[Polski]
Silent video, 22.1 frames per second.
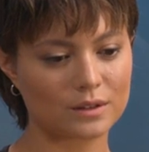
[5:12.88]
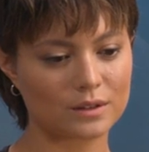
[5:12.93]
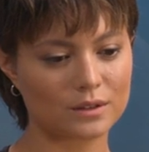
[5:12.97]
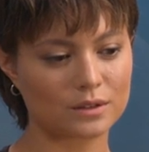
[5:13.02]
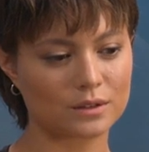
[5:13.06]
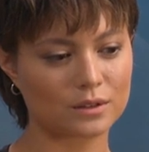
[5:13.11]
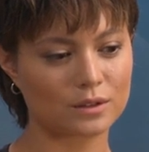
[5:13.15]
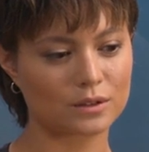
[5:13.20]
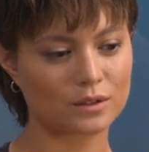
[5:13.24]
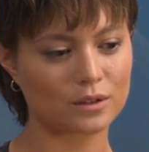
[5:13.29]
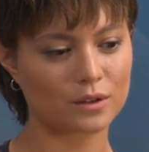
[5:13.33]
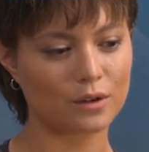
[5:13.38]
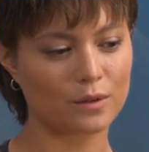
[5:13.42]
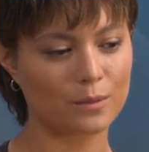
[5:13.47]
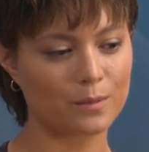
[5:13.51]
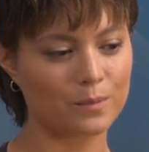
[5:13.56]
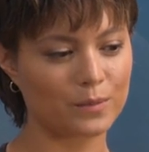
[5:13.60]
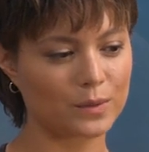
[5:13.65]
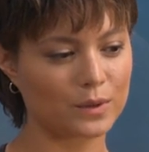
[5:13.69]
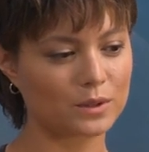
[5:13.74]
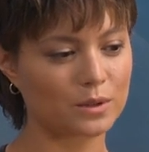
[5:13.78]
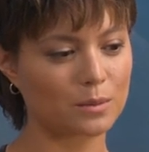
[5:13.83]
z
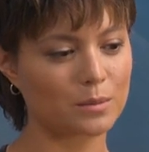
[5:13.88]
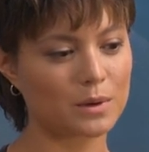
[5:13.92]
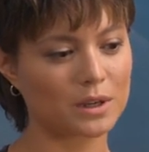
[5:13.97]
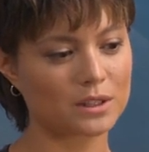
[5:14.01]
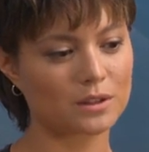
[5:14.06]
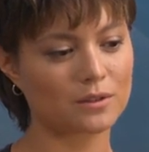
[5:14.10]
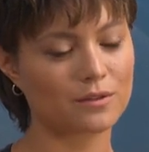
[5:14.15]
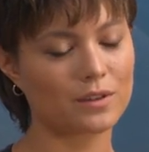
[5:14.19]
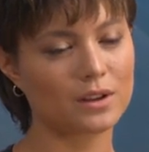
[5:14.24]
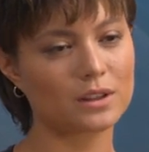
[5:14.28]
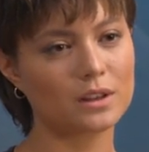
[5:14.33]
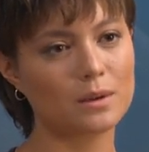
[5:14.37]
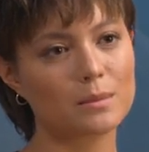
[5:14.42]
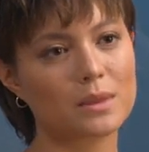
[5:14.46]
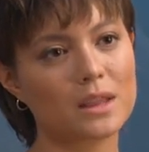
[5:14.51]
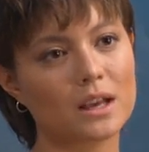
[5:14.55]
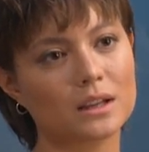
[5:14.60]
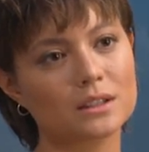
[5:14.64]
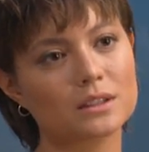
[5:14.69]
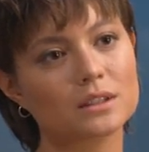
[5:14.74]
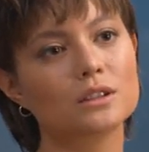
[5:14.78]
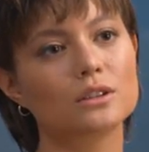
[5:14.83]
mm, zobrazowaniem
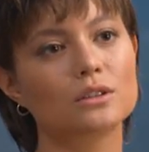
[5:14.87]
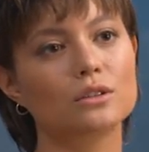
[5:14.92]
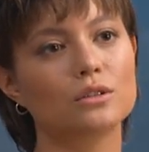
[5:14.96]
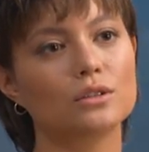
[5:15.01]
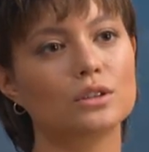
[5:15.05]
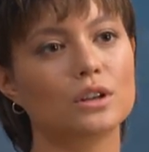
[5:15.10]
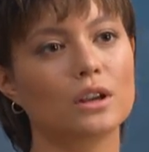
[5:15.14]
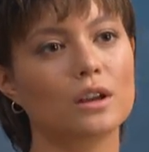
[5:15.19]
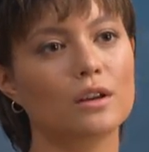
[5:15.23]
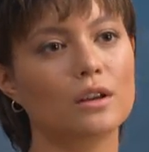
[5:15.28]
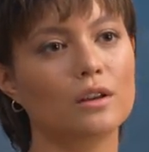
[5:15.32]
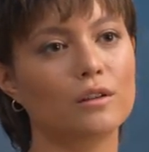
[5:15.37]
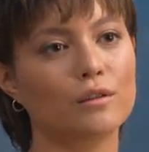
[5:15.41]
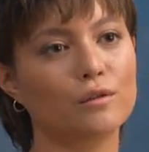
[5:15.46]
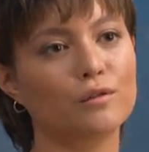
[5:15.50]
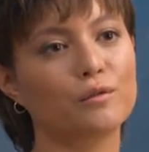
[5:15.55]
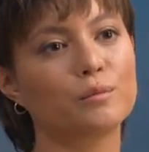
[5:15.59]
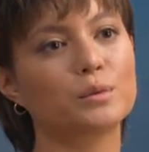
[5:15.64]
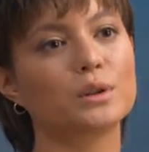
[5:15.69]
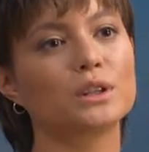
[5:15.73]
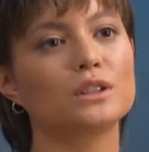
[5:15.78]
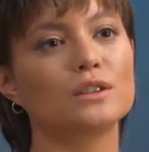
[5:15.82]
nas, tylko że
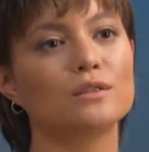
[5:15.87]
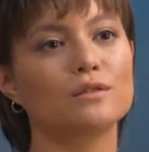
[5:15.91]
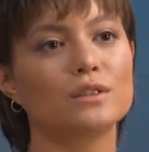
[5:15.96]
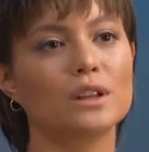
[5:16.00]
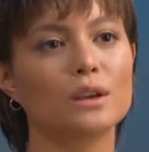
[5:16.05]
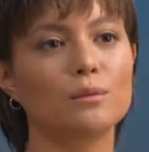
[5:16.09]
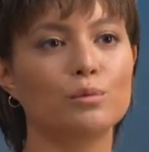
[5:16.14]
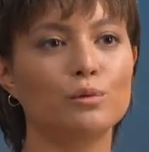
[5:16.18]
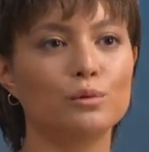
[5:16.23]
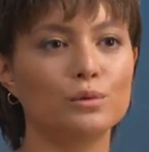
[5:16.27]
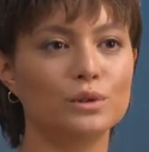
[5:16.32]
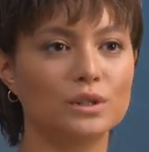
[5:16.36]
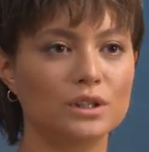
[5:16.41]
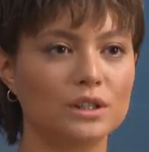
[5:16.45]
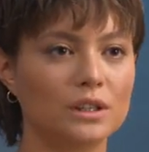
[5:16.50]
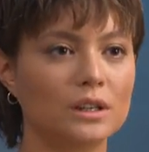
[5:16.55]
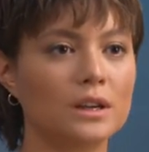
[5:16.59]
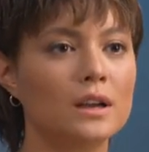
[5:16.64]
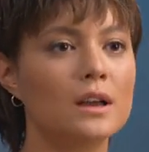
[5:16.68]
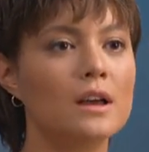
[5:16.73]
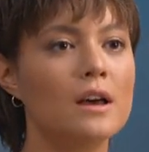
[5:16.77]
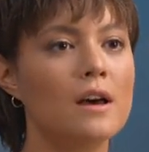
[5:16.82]
w przeciwnej płci.